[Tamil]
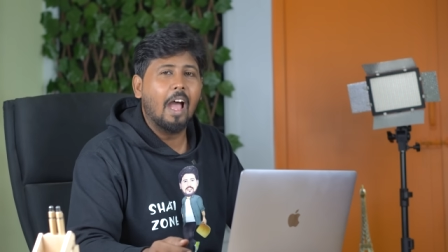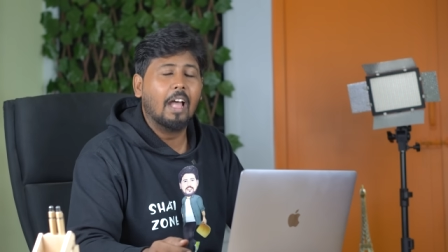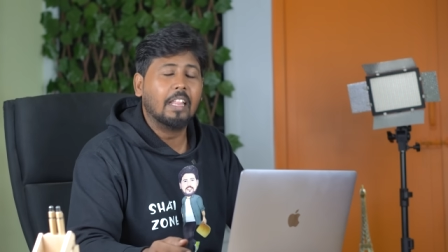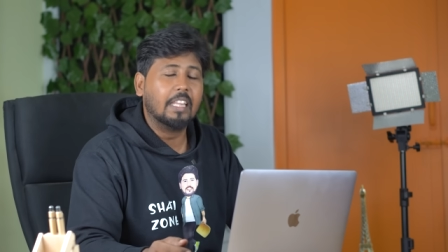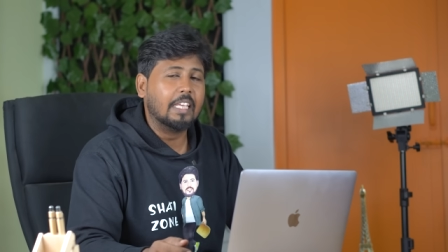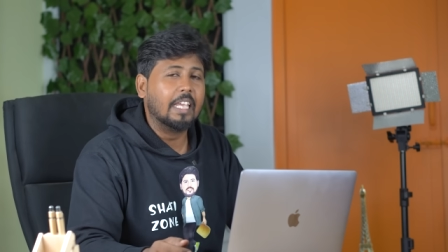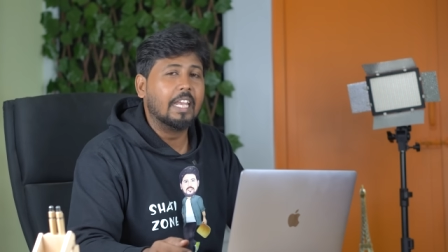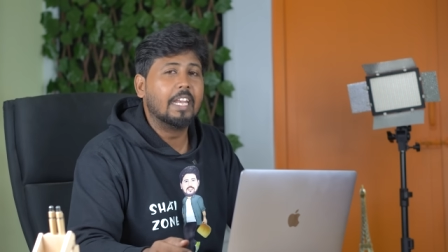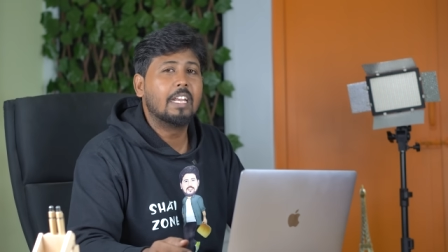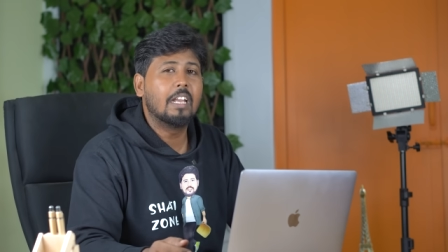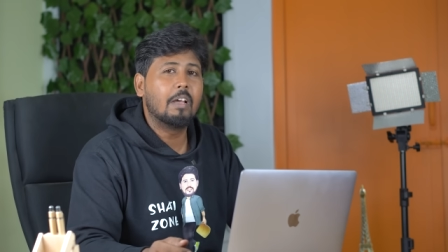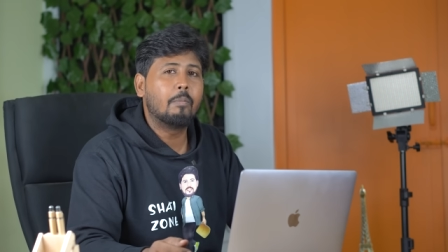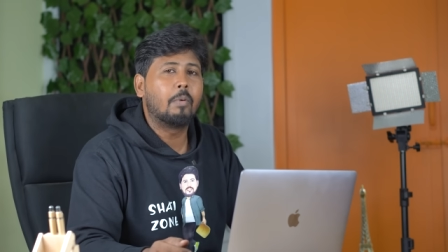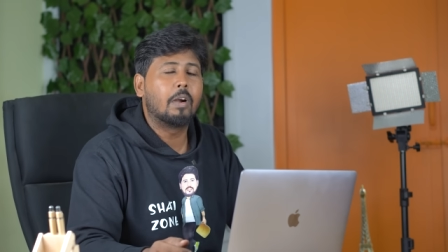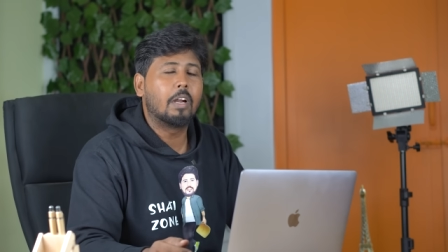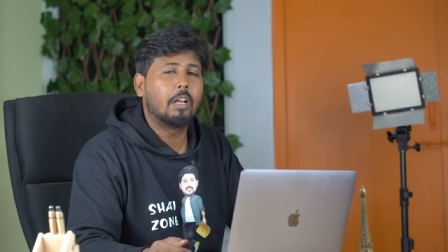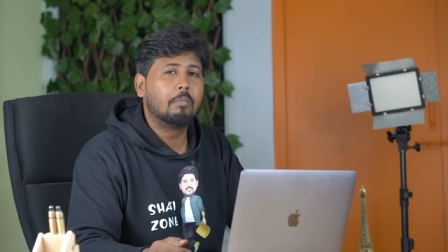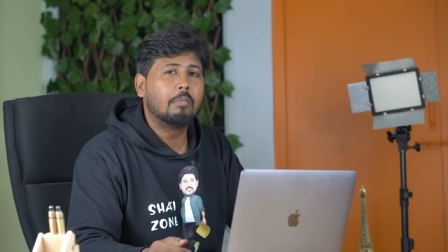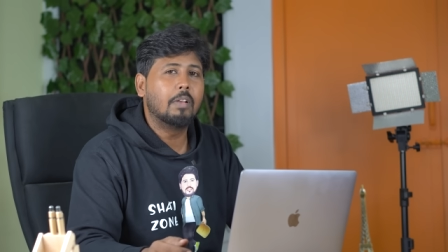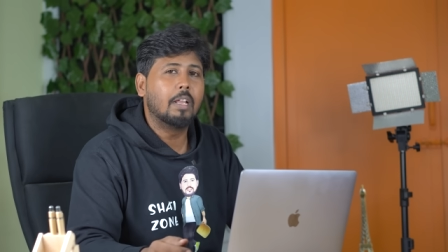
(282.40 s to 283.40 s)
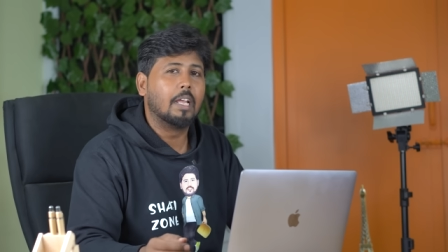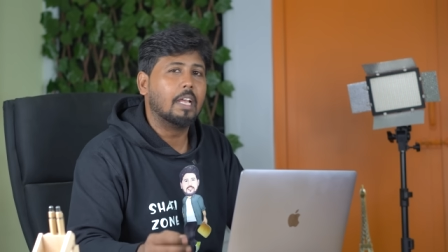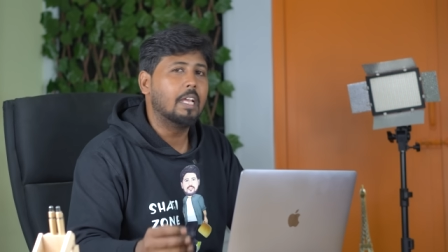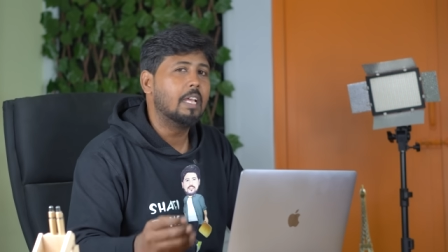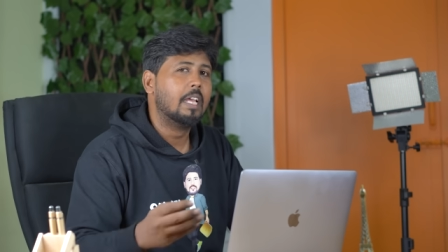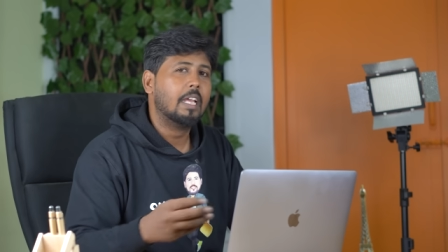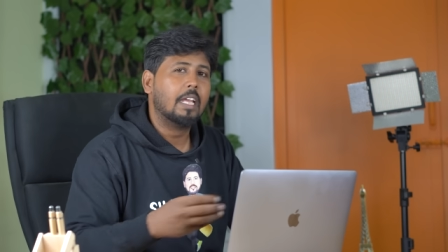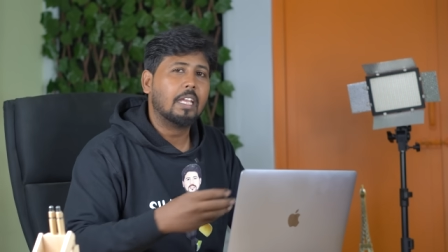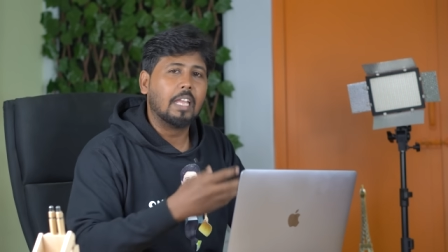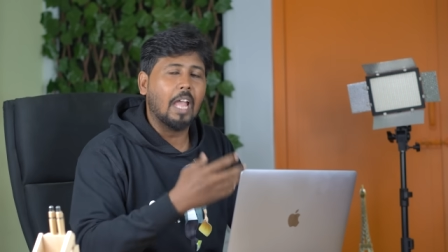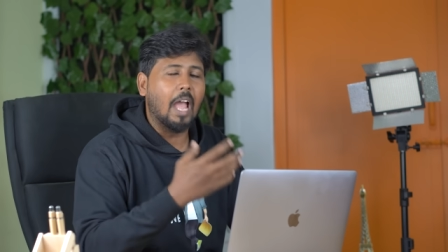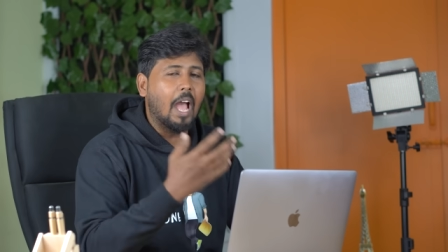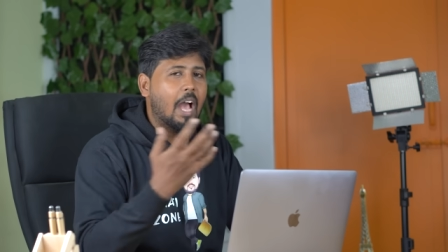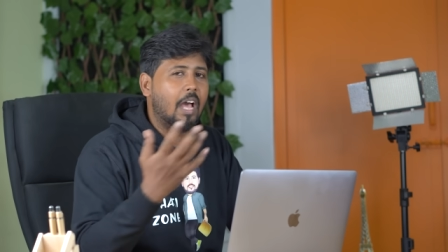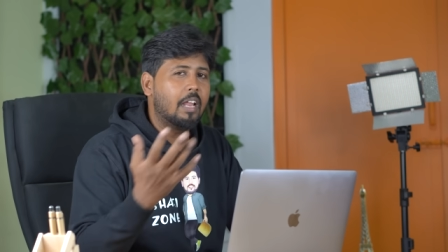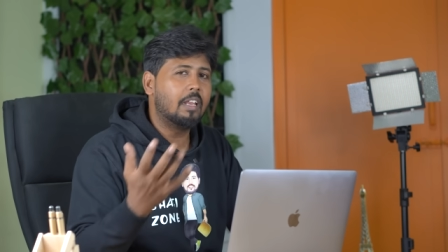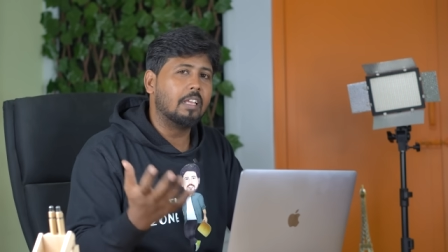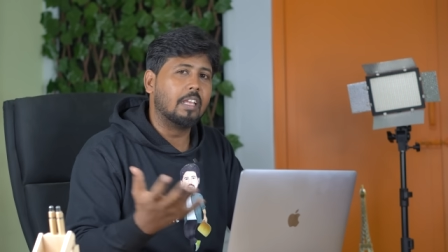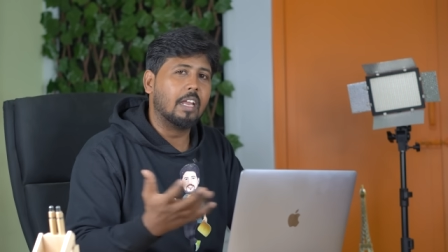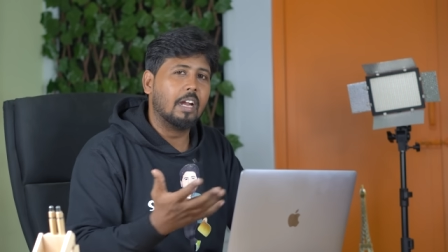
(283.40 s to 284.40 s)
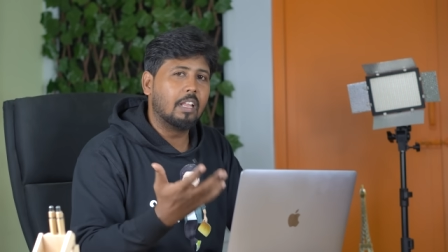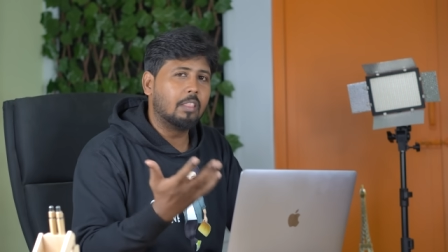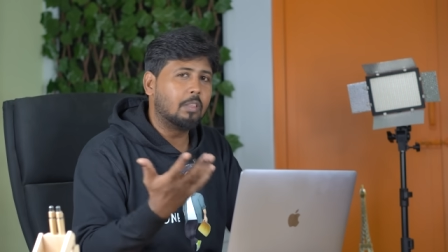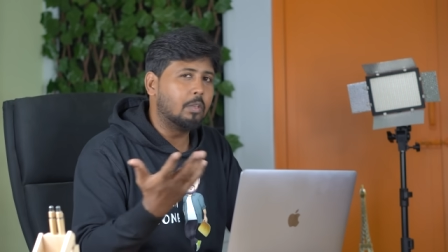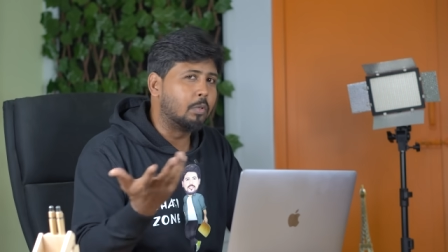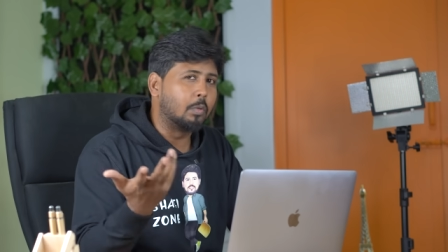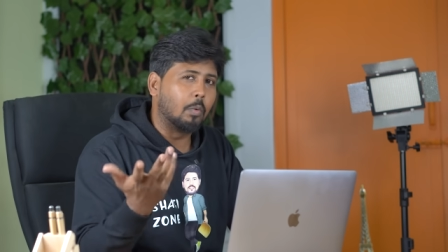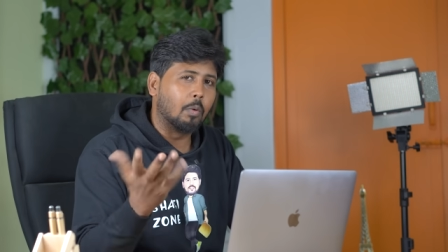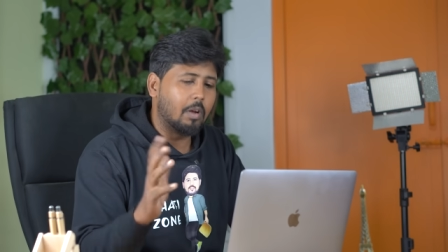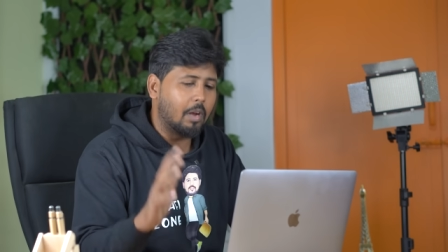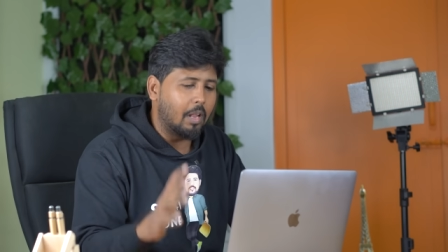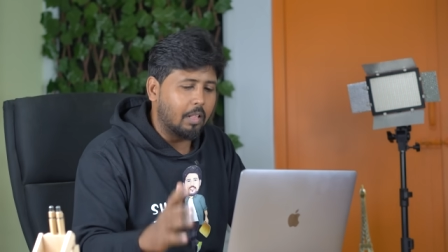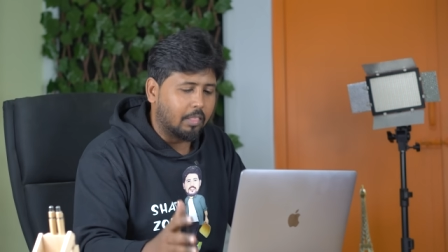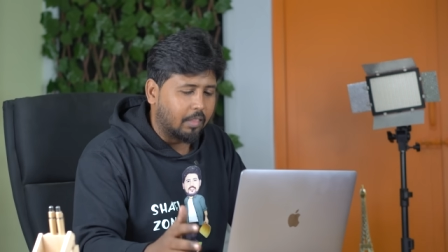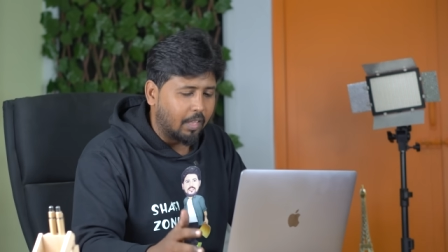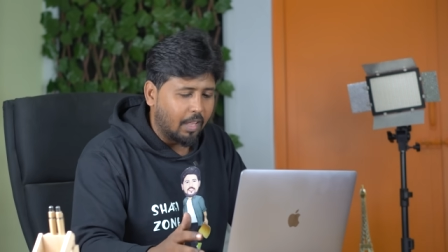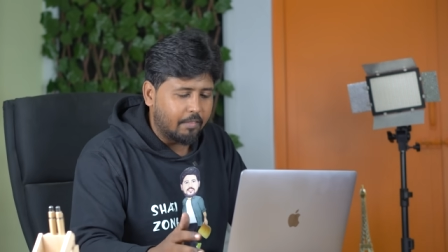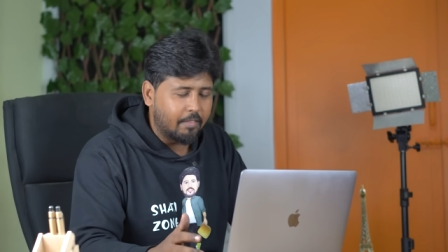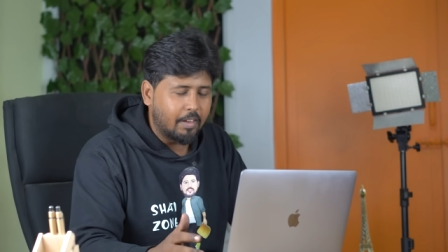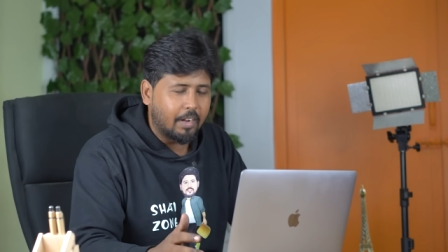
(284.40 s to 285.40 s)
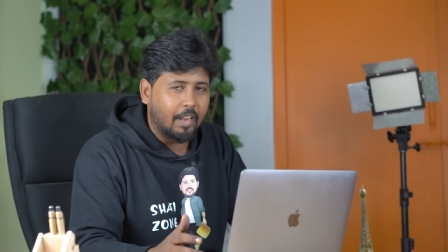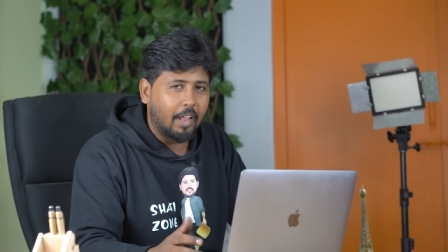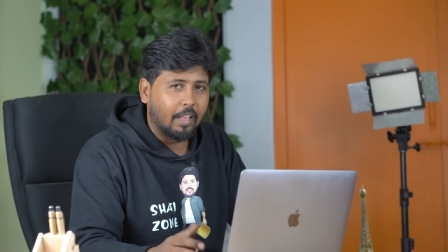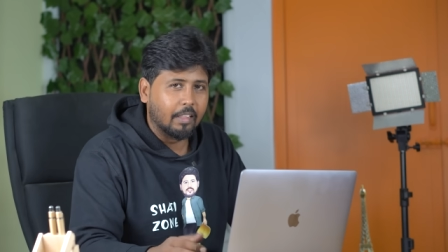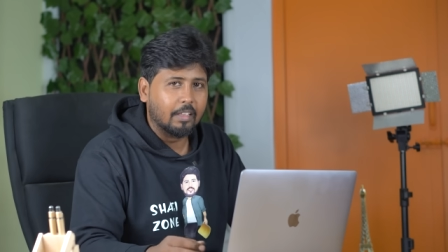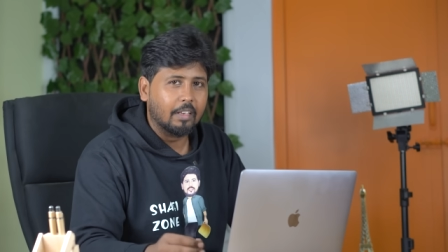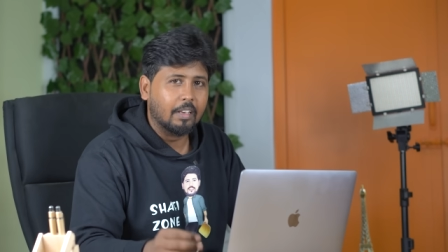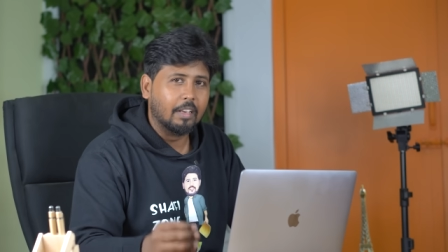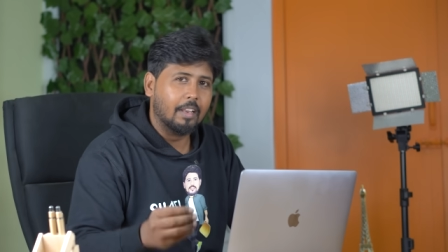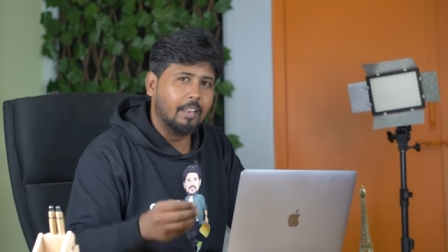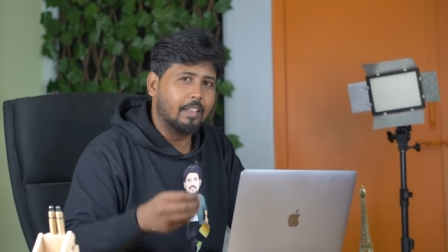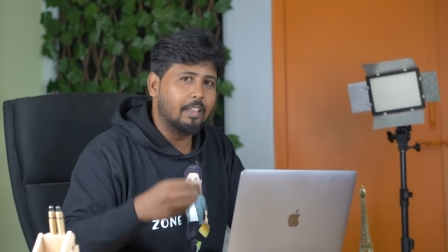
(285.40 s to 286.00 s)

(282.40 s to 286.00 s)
அது என்ன படம்னு யாரும் எடுத்து சொல்லலாம் தேவை கிடையாது